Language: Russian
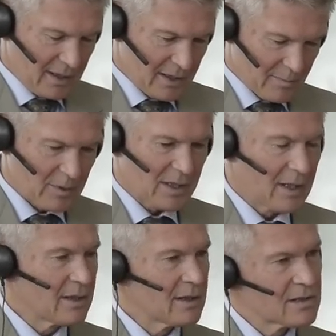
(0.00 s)

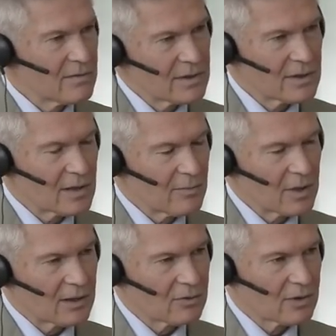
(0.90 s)
испытания, свидетелями
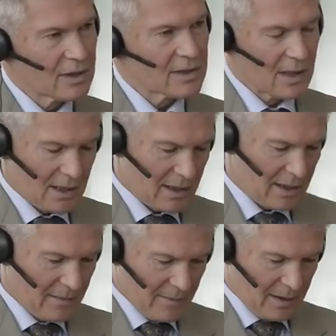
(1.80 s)
которых
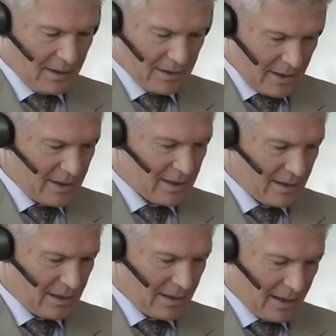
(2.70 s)
стали
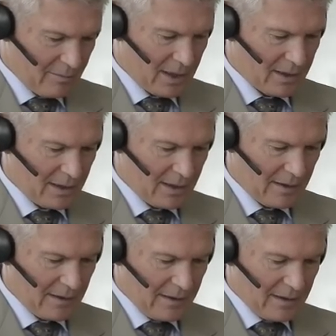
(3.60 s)
зрители команды?
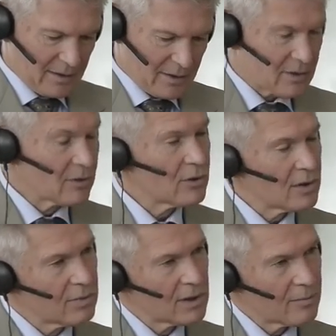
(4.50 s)
Тяжело
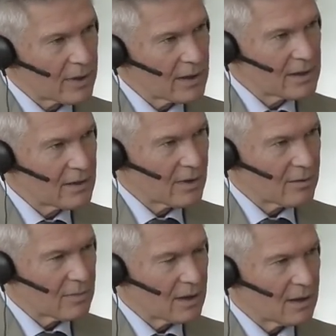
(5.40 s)
ли было пройти
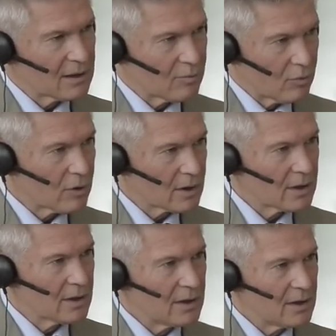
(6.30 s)
вам отбор
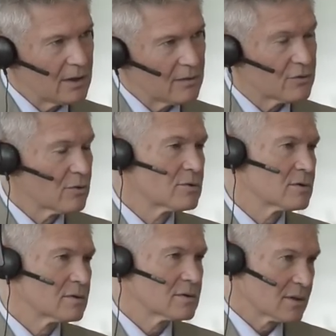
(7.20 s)
и в чем
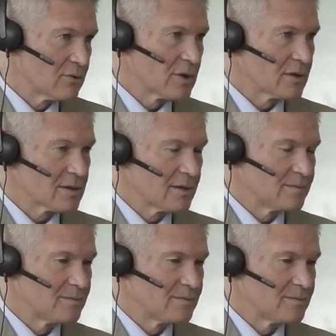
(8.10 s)
он заключался?